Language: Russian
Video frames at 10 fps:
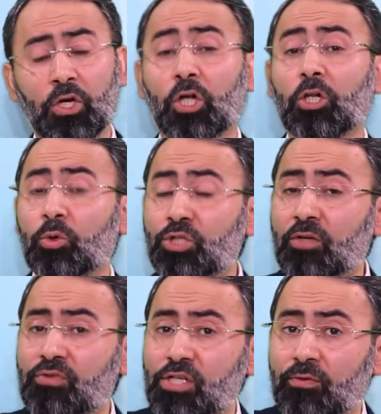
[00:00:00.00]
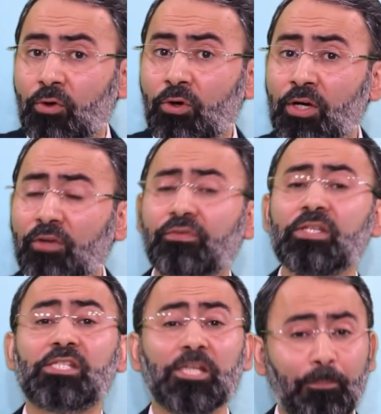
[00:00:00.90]
Лучше всего
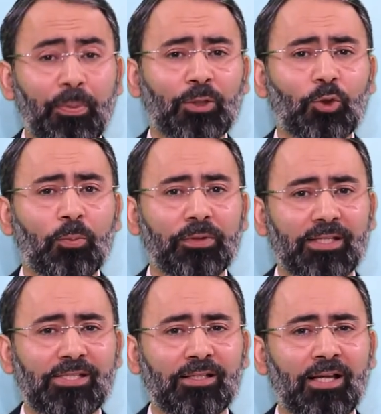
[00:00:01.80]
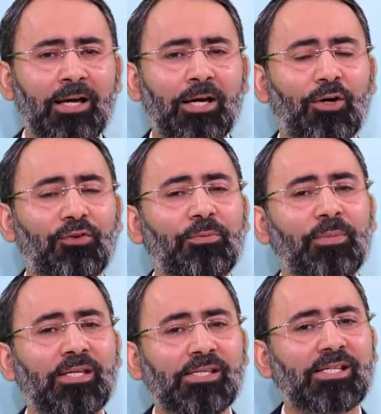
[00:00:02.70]
вести подобные дела в
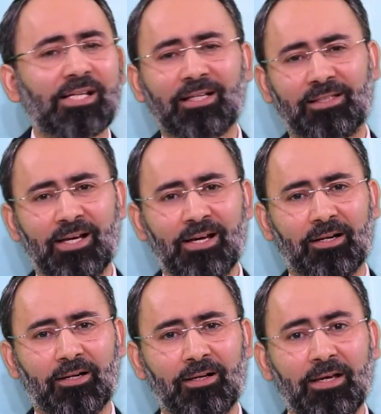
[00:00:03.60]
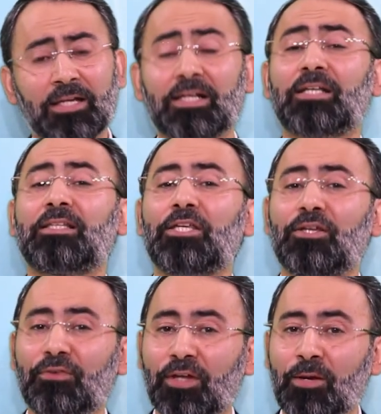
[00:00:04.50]
месяц Адар, когда
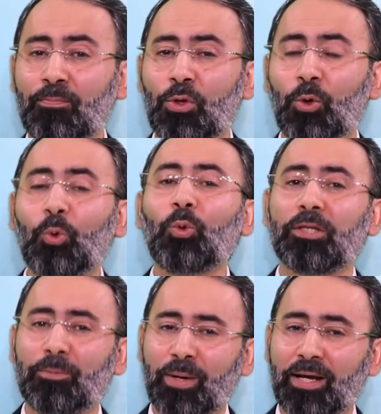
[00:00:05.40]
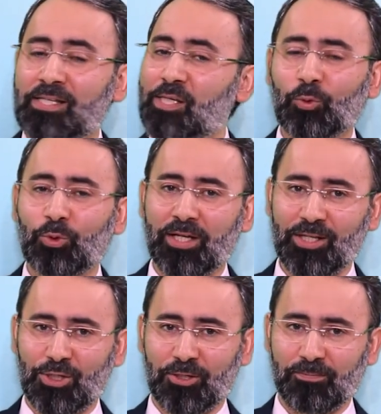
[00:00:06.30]
евреям улыбается
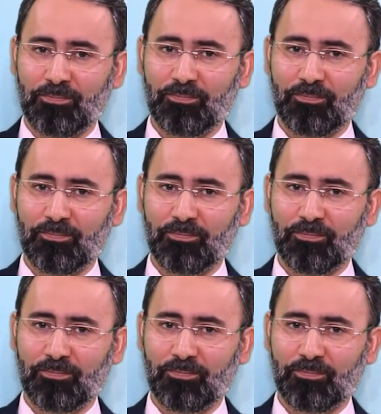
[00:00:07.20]
удача.